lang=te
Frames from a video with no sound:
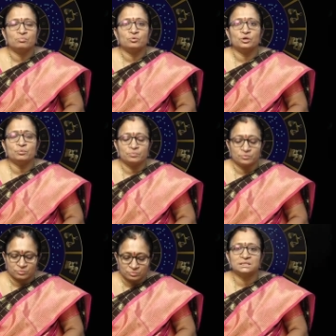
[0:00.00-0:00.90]

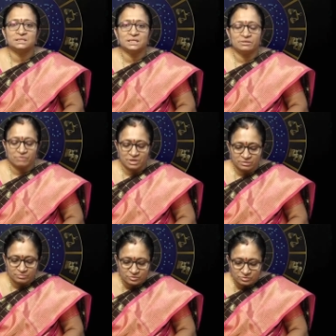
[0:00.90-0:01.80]
ముగింపు
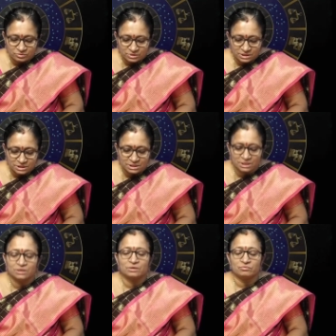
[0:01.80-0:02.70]
శనివారం రోజు వచ్చేసి
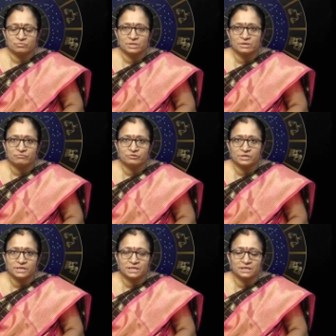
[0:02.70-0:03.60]
ఉదయం
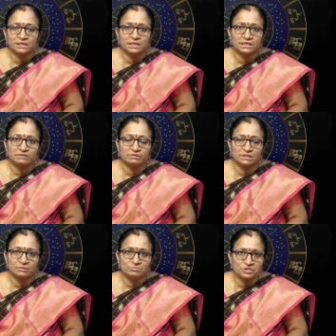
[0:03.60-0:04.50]
ఒంటి గంట ఇరవై
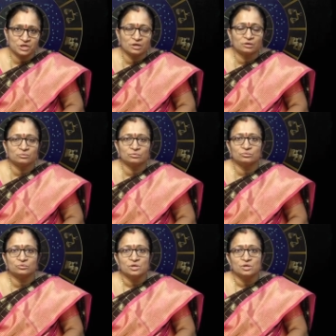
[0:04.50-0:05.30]
నిమిషాలకు